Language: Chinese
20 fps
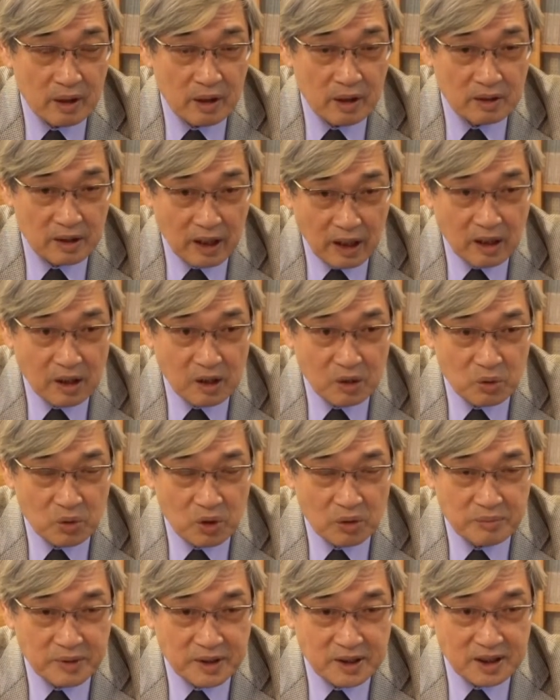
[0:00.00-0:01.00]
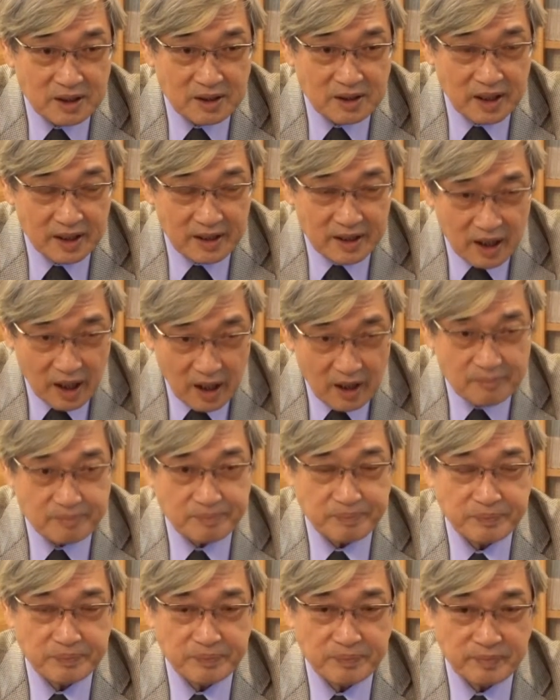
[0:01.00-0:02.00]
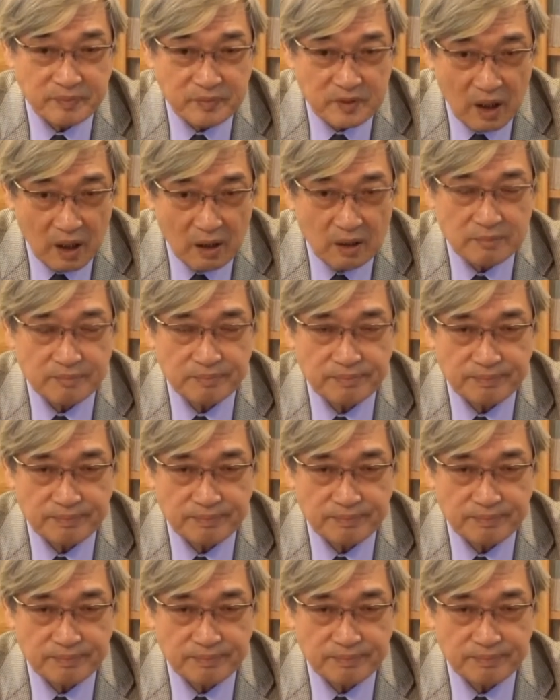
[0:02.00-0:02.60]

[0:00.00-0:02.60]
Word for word: 然而，我们现在看，当